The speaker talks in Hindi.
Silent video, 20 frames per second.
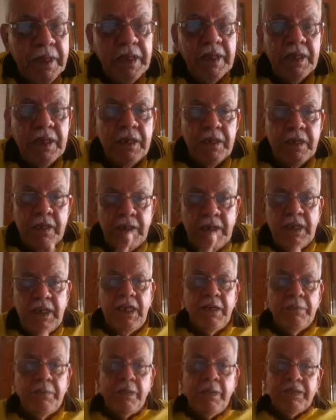एक बात का
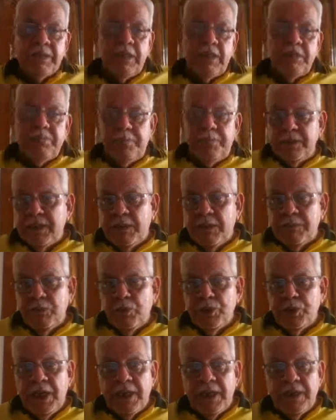बस आपको ध्यान रखना
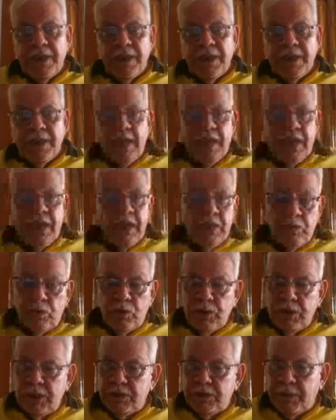है और वो जिस बात का
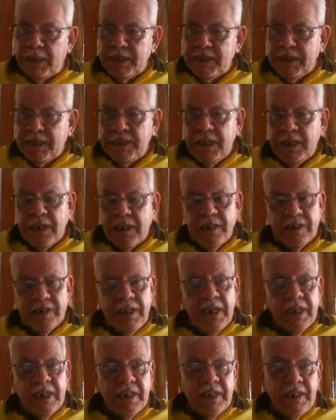ध्यान रखना है कि
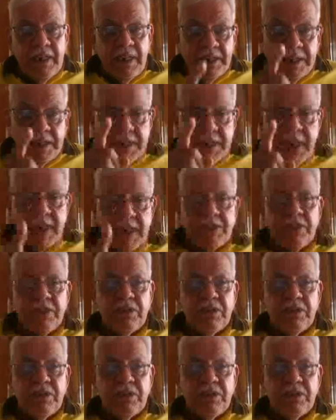इंटरनेशनल जो क्लूज